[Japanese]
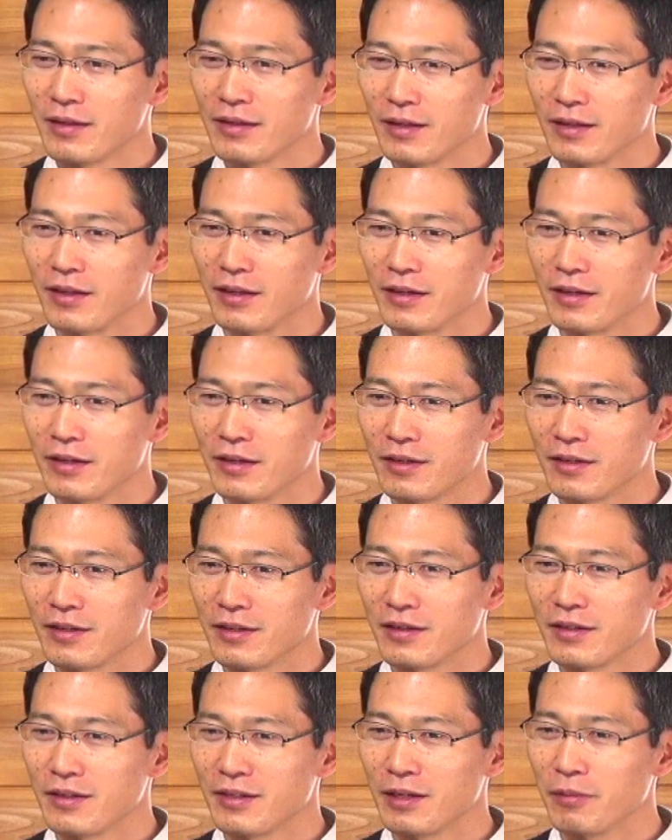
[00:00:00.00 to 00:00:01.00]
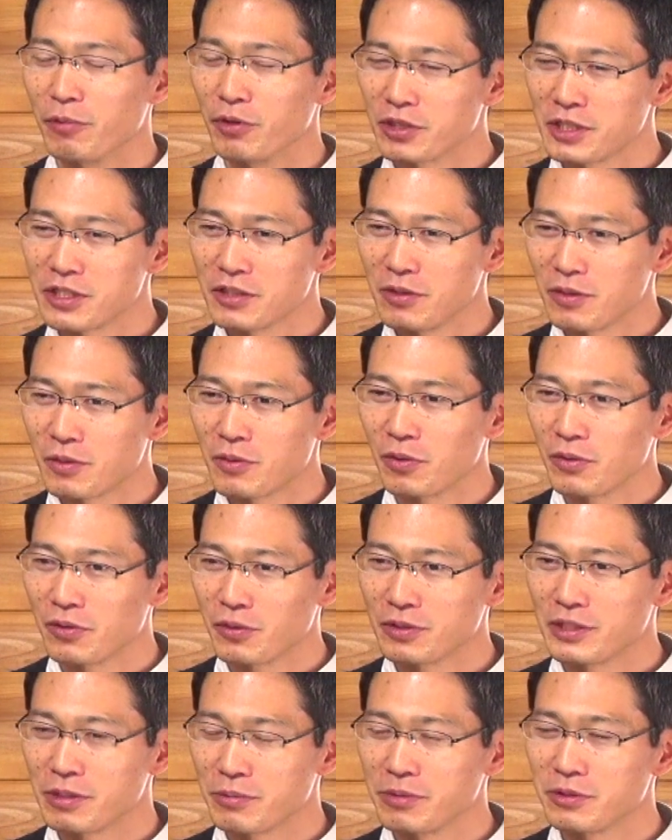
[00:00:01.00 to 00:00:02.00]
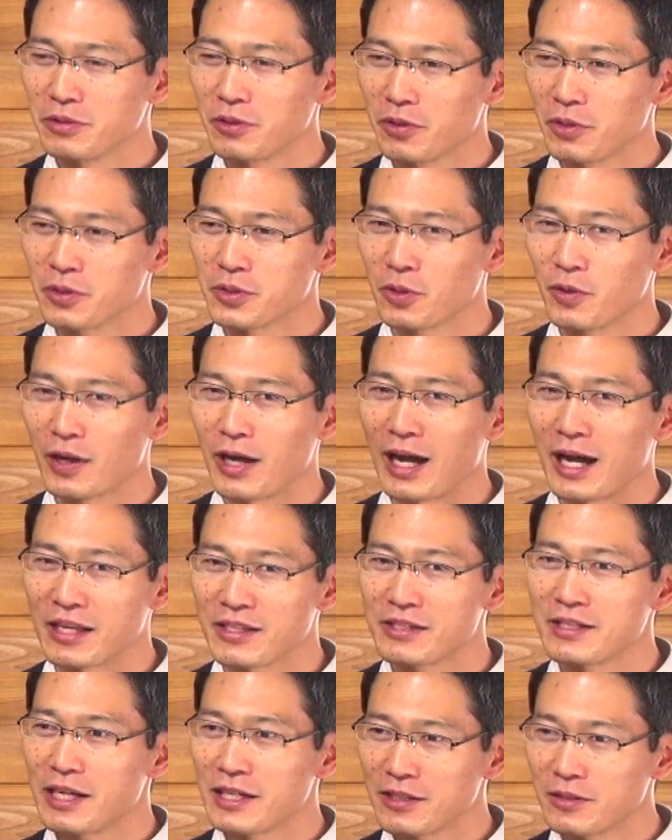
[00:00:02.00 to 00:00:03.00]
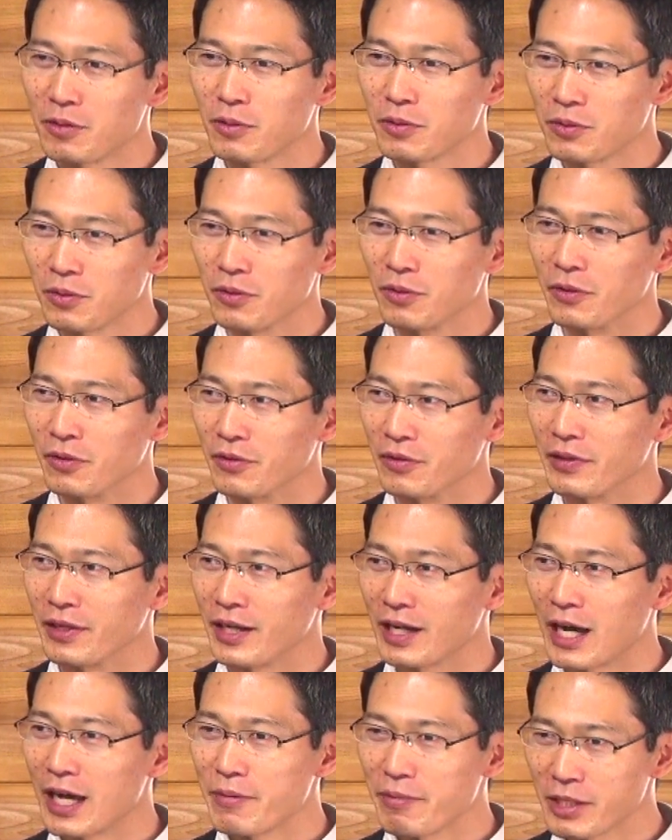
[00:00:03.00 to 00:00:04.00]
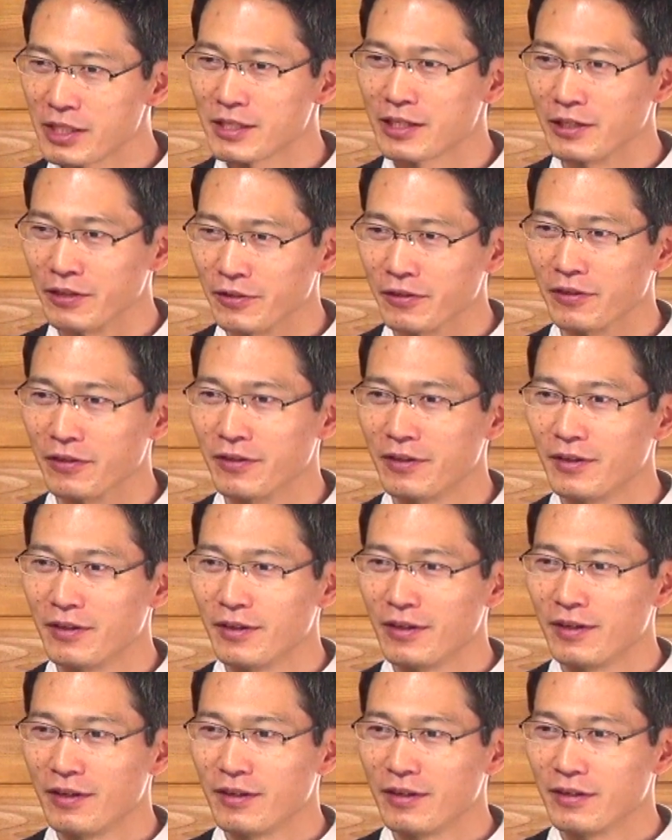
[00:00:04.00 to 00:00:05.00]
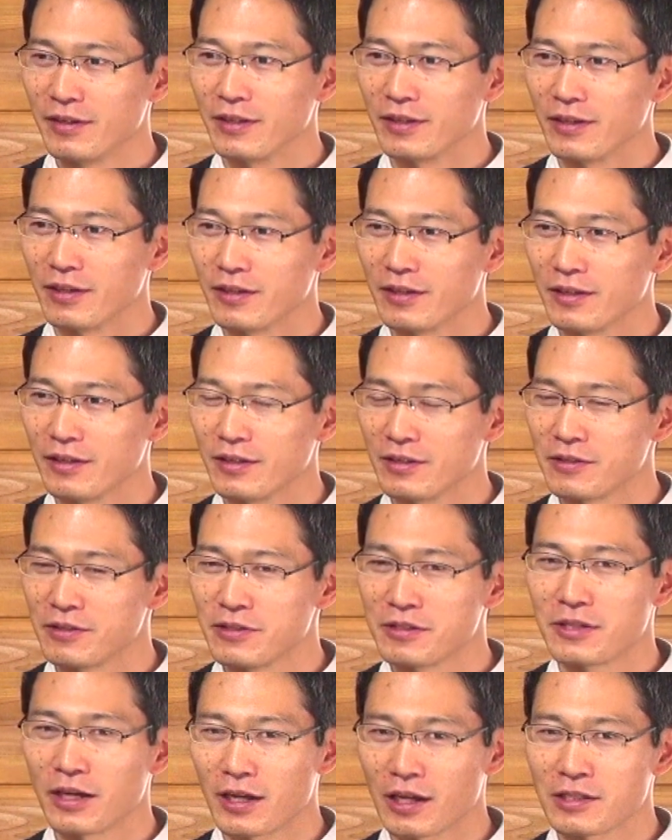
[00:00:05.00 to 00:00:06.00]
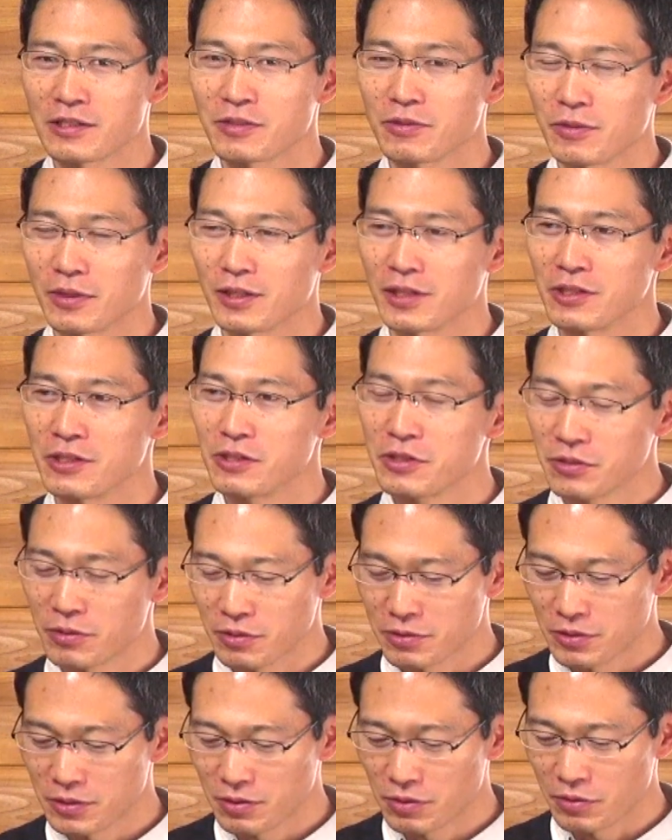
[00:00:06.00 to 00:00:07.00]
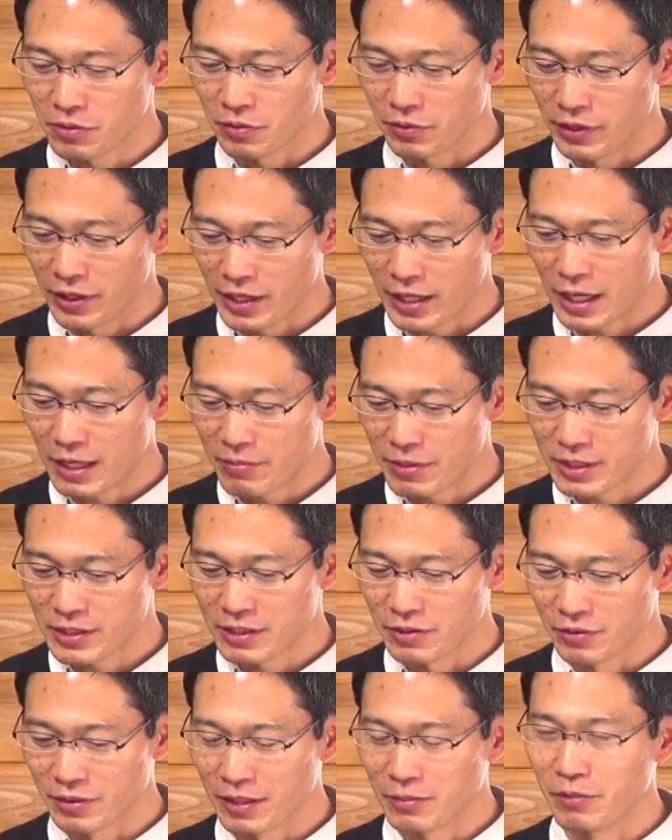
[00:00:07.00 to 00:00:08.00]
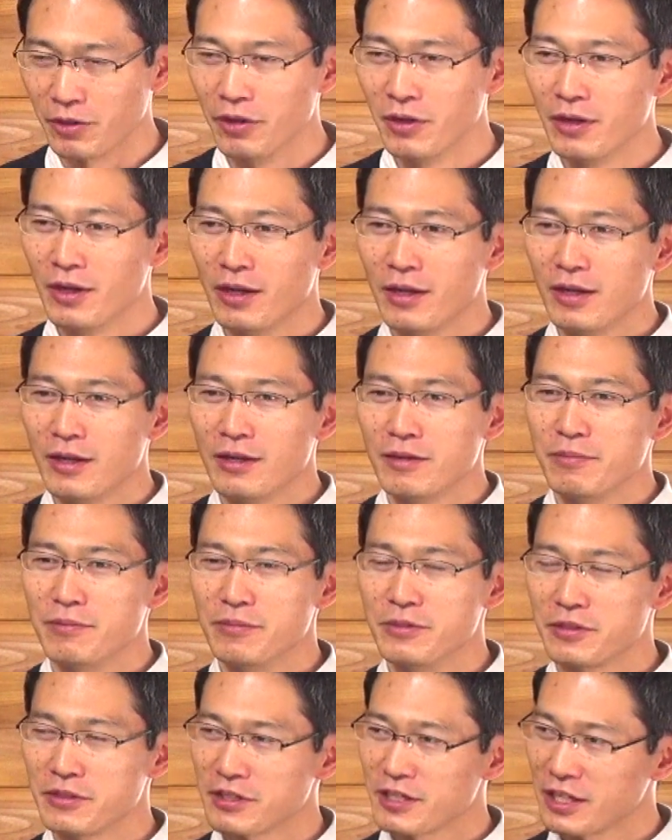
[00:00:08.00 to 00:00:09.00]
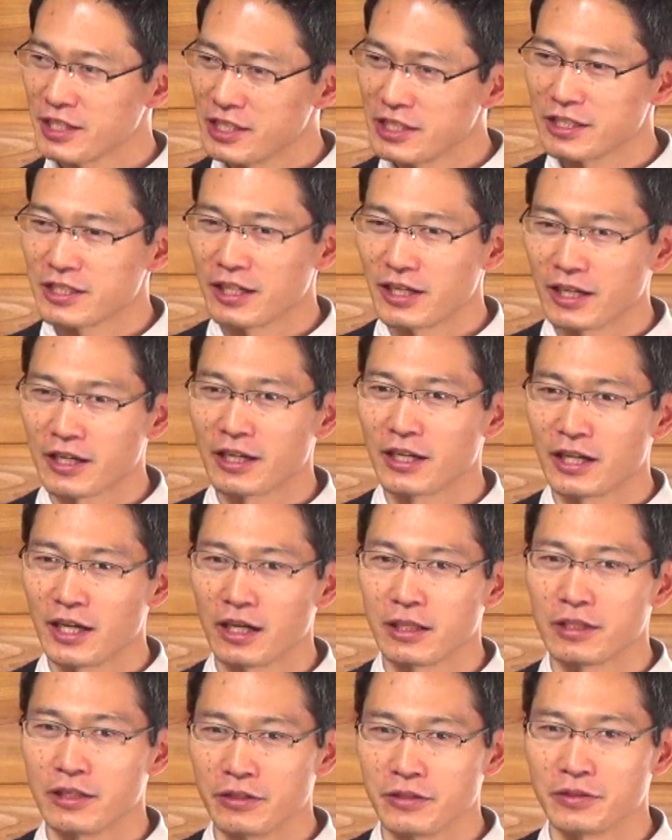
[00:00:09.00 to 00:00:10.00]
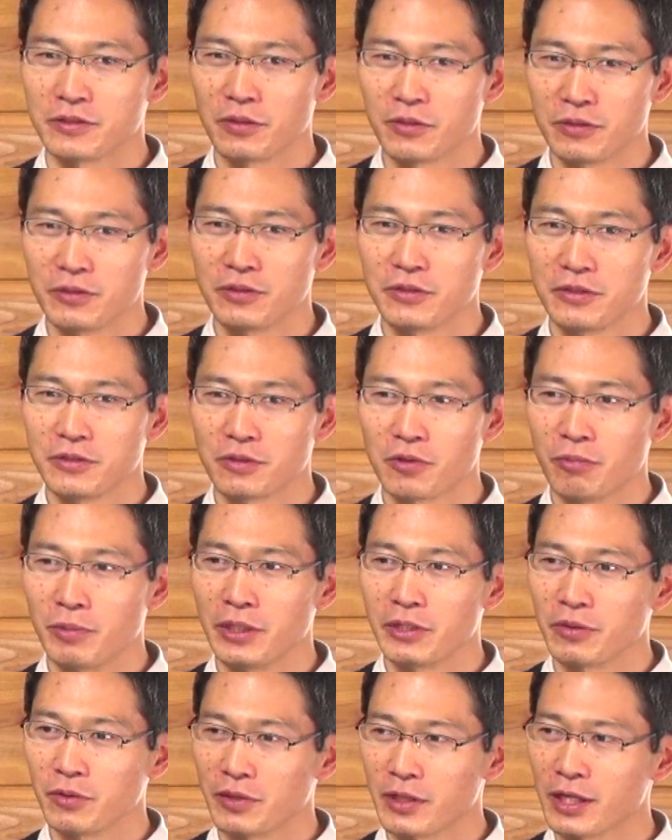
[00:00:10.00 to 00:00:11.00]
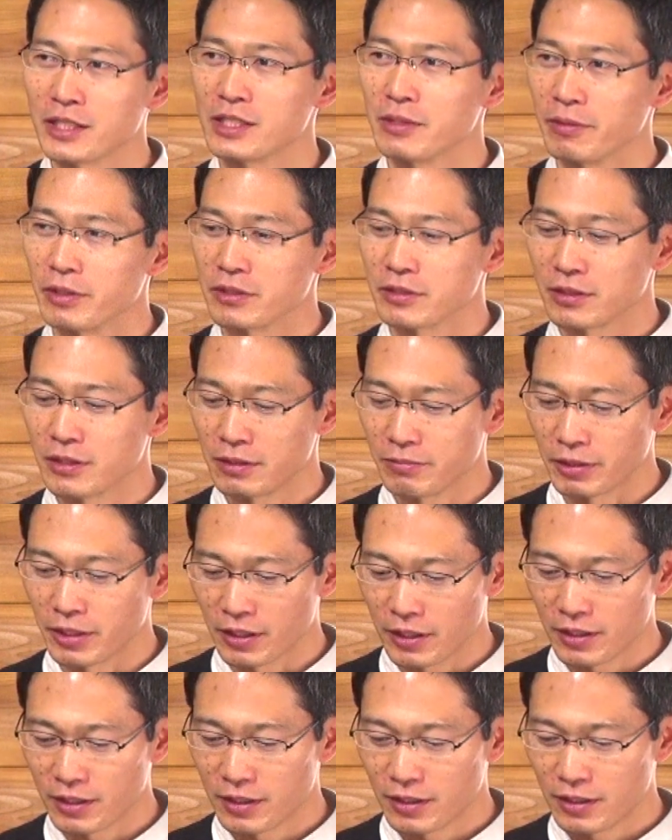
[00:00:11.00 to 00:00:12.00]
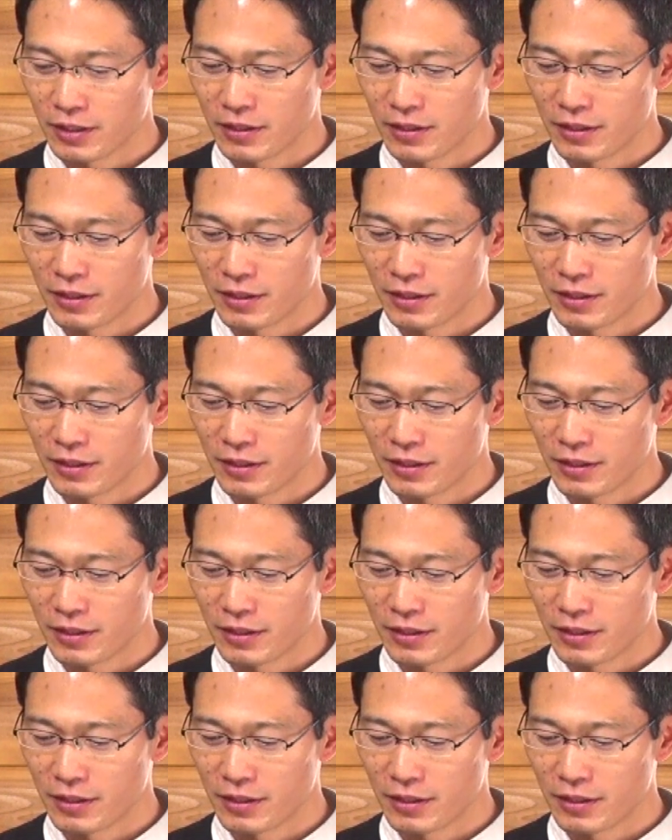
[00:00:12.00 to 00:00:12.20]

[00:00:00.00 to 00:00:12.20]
でいやもちろんこの自分の予想が外れることを願いますけど、ね、数ヶ月とかで収束することを願いますけどでも難しいんじゃないかなっていうそういうコメントを出してますね今ね